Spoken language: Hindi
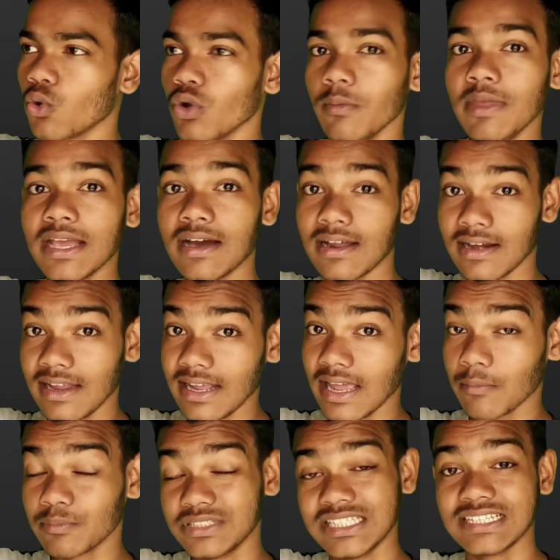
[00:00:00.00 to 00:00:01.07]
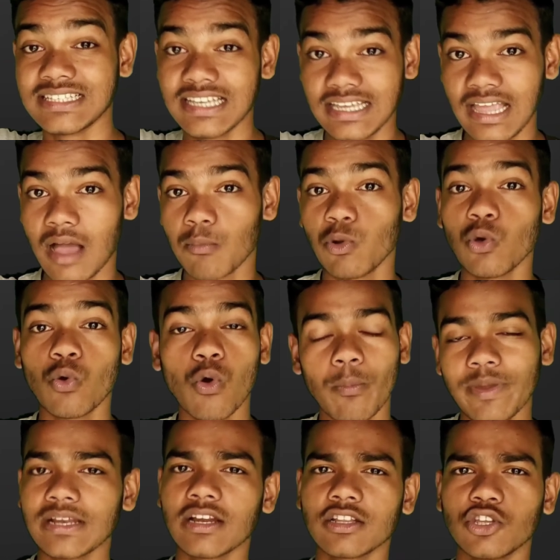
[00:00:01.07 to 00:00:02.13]
कोई भी अर्निंग ऐप जैसे ही आप लोग
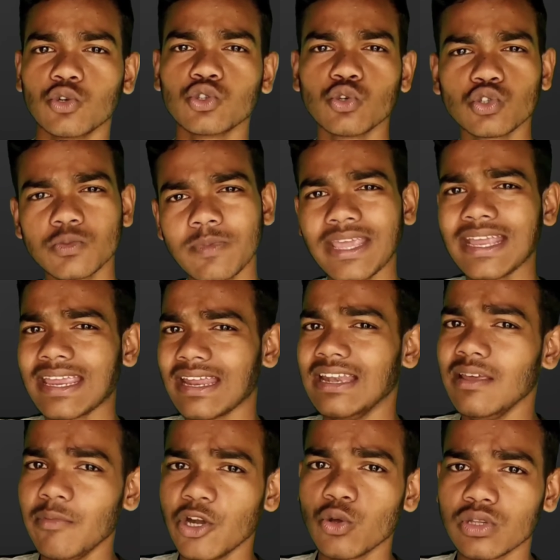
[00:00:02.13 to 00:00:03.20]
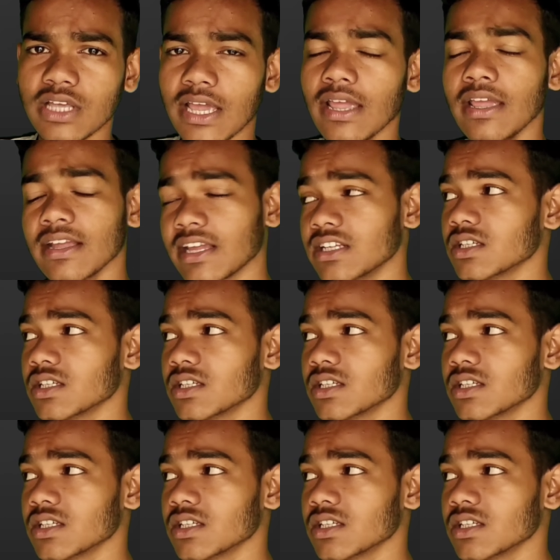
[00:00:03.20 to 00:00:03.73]
ओपन करते हो तो उसमें एक लिमिट होता है